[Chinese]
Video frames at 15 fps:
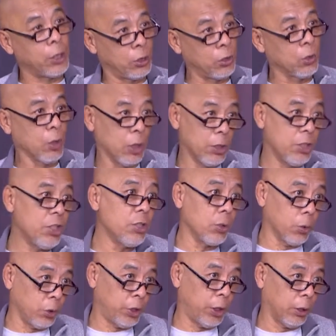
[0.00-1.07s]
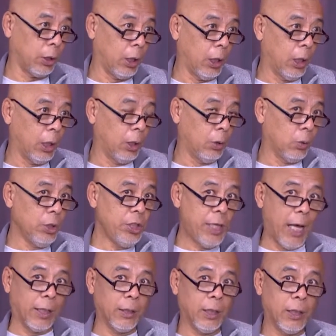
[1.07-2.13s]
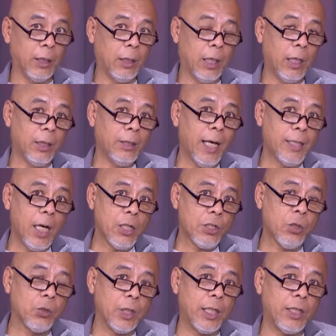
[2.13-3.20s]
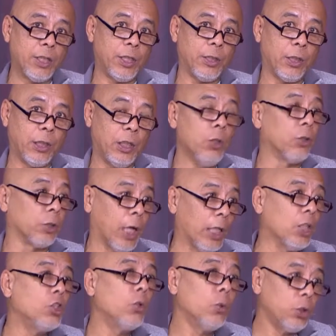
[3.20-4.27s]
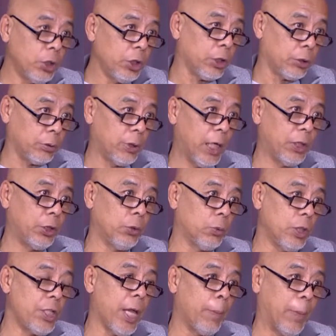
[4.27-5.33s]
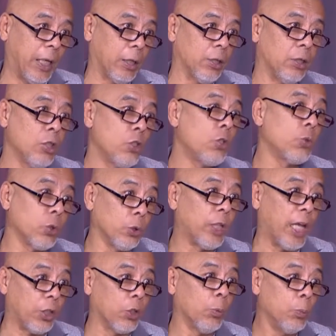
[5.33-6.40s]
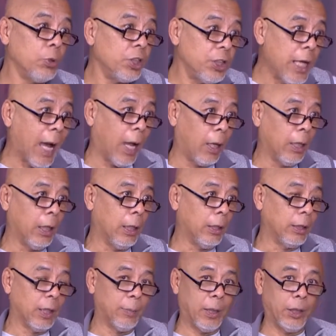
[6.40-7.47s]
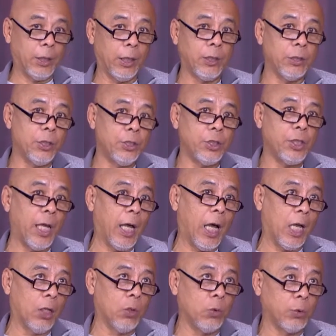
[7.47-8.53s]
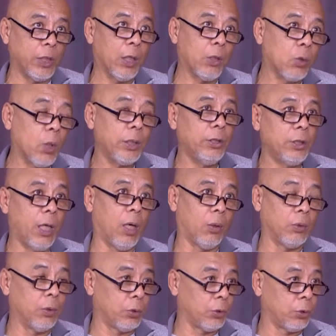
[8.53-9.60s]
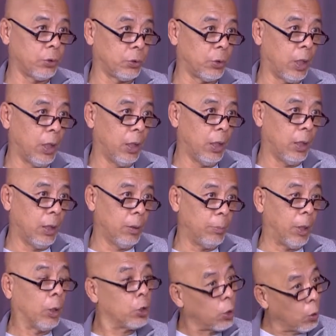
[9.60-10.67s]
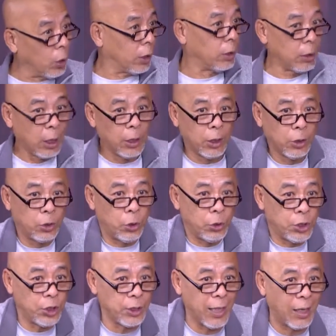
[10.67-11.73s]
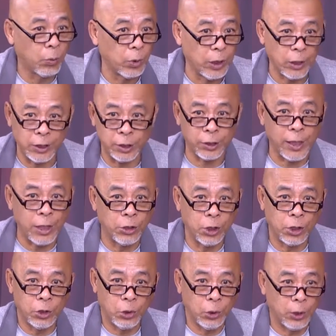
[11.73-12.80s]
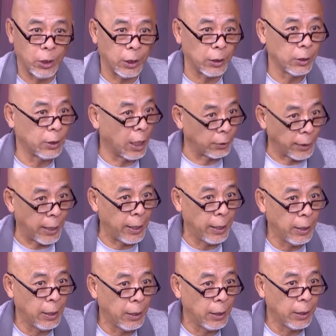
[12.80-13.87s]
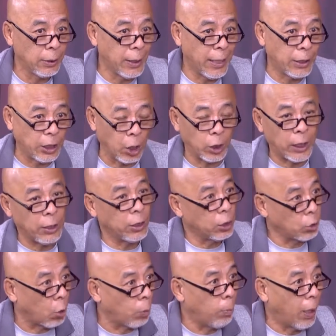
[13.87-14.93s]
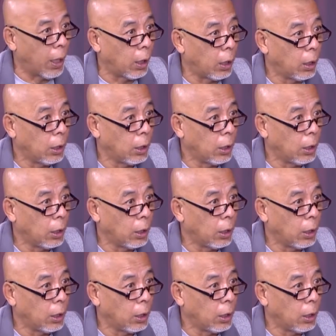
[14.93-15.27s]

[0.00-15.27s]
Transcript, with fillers: 节奏和自由性。我想呢，大家凑在一起呢也有它的优势，但是我想每个人的诉求点都不一样。那么人和人之间还要互相关照，就是说，比方说我去西藏，我也是单车去的，当年。那你要跟一个同伴儿，